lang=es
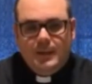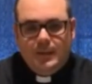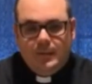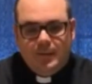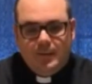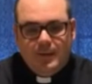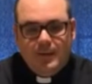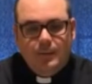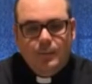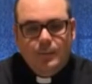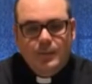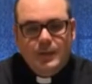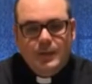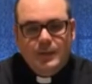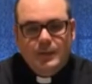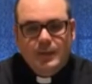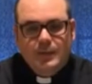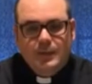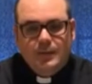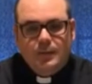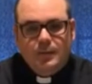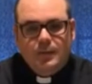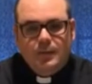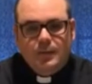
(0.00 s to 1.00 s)
estar muy
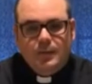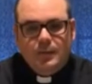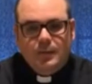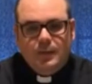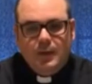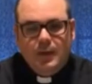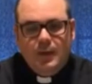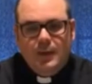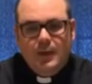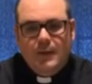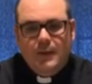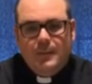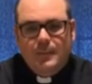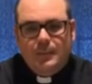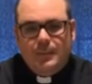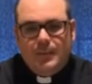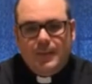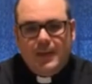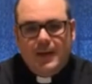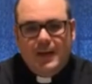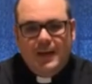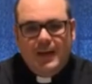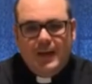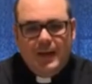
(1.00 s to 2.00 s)
atentos
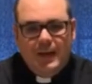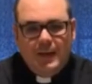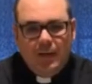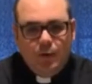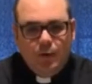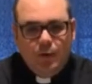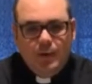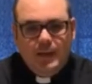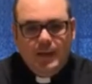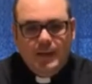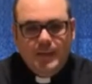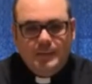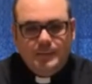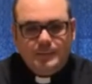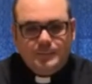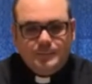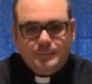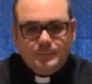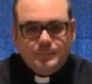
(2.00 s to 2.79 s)
a la hora